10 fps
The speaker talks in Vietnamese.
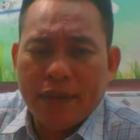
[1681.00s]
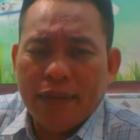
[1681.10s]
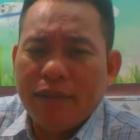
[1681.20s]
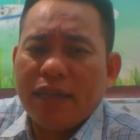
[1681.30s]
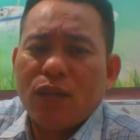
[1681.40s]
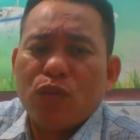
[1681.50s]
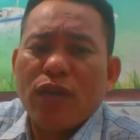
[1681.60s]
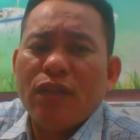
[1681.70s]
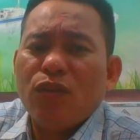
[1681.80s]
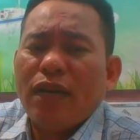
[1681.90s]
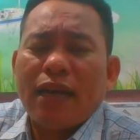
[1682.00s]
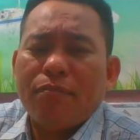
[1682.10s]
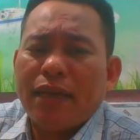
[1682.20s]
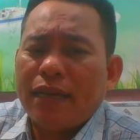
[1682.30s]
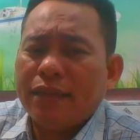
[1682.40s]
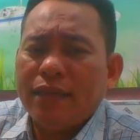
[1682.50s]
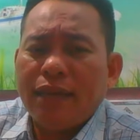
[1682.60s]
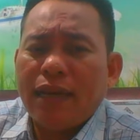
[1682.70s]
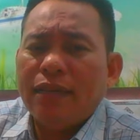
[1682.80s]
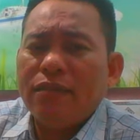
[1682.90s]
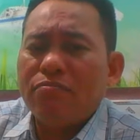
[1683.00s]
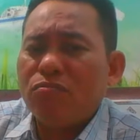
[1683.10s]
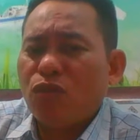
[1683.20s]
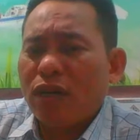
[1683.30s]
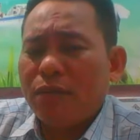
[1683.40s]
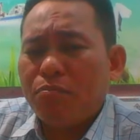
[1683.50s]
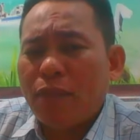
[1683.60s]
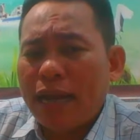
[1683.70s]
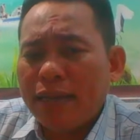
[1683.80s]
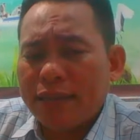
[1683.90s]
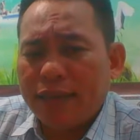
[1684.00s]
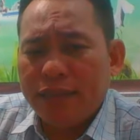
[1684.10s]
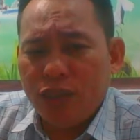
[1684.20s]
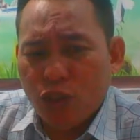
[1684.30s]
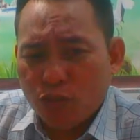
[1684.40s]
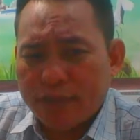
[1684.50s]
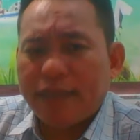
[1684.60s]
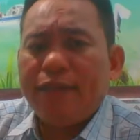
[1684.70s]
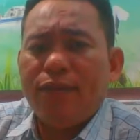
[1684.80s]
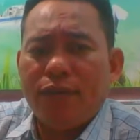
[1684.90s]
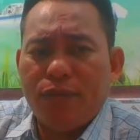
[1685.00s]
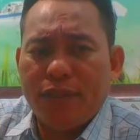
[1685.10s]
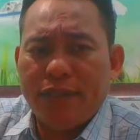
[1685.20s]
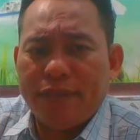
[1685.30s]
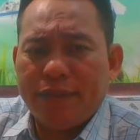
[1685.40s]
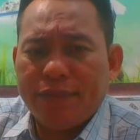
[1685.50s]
bắt đầu tôi lên tôi lật mặt là từ đó gọi là bán kênh dục kênh luôn đó quý vị